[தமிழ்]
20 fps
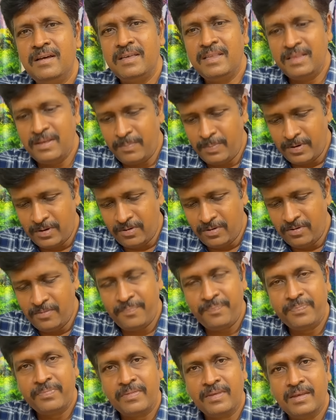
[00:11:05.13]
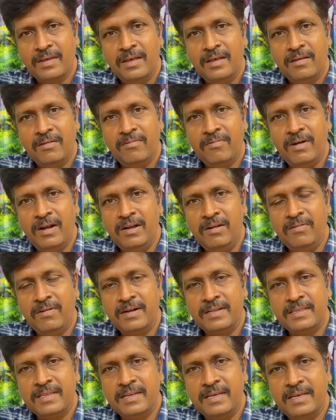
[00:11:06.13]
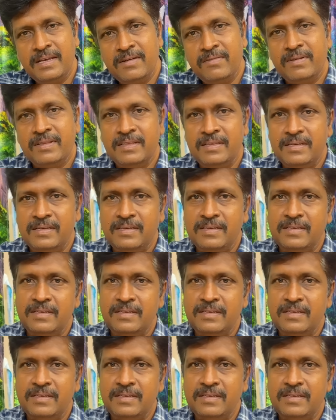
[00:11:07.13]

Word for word: இந்த பக்கம் வேர்ல்டு வார் த்ரீயே வந்து